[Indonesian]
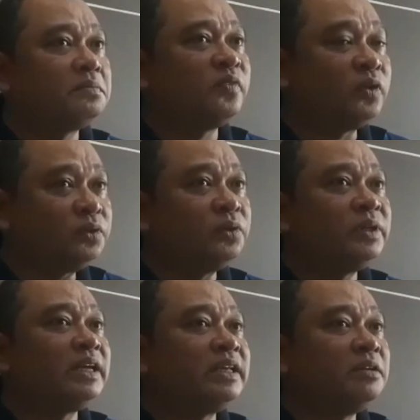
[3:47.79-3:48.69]
foto
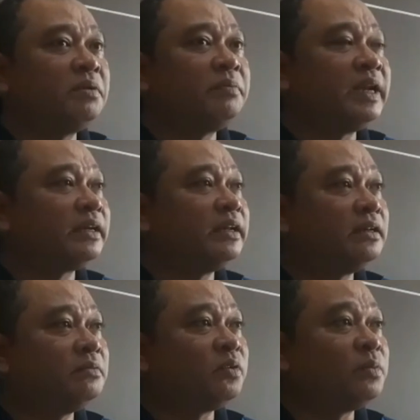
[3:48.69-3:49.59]
yang jadi pemenang dari
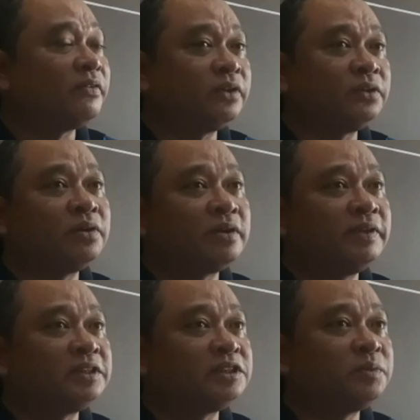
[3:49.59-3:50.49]
lomba fotografi
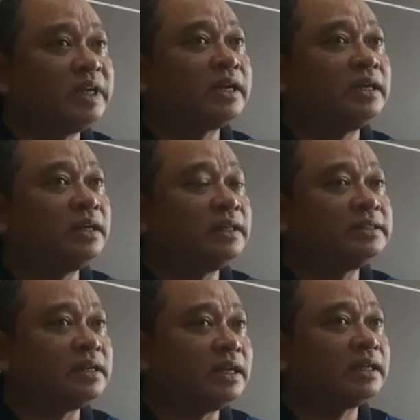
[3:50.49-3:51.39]
tersebut akan kita
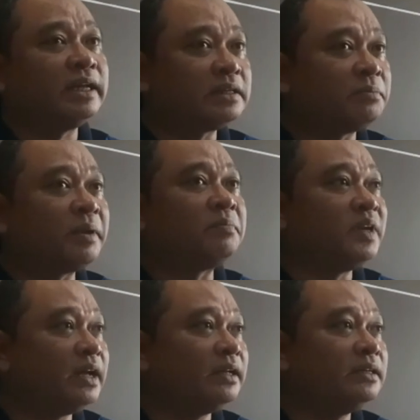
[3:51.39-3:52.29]
serahkan ke Pemda